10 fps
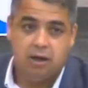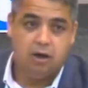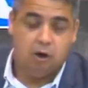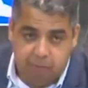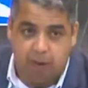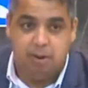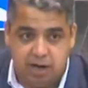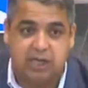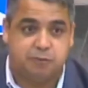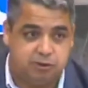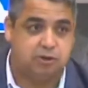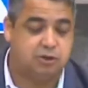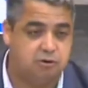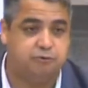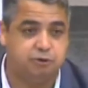O problema é que as pessoas
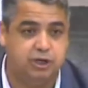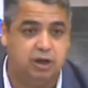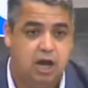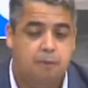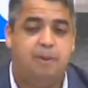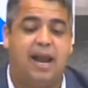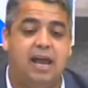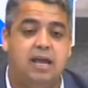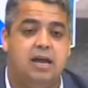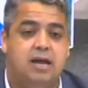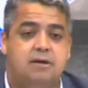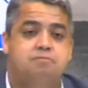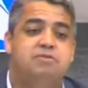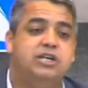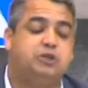estão confundindo. Espera aí,
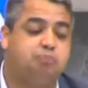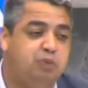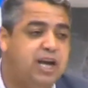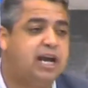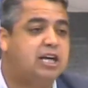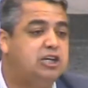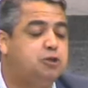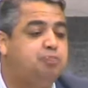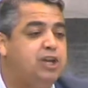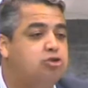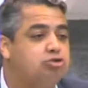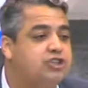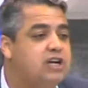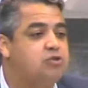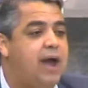me explica que Espírito
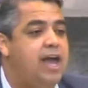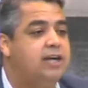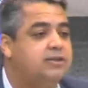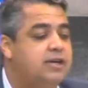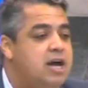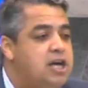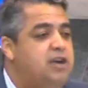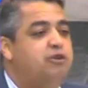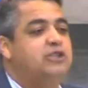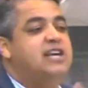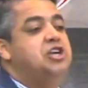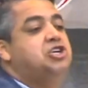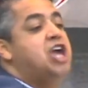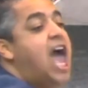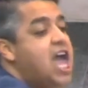Santo é esse que você é
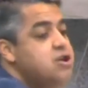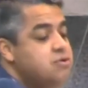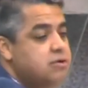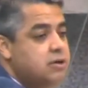cheio.